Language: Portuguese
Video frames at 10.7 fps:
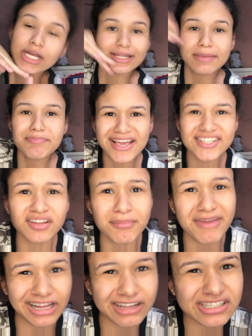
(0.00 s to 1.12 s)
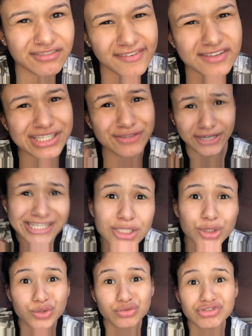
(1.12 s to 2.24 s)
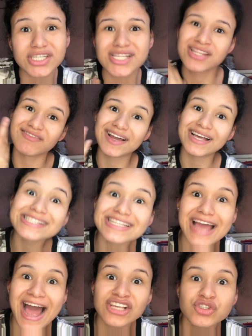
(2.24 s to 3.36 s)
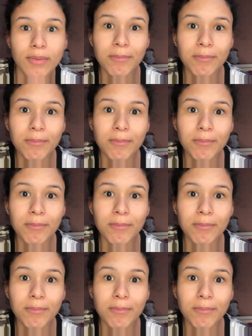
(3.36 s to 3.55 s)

Depende também, né? Você não vai fazer esfoliação todo dia, senão vai rasgar a sua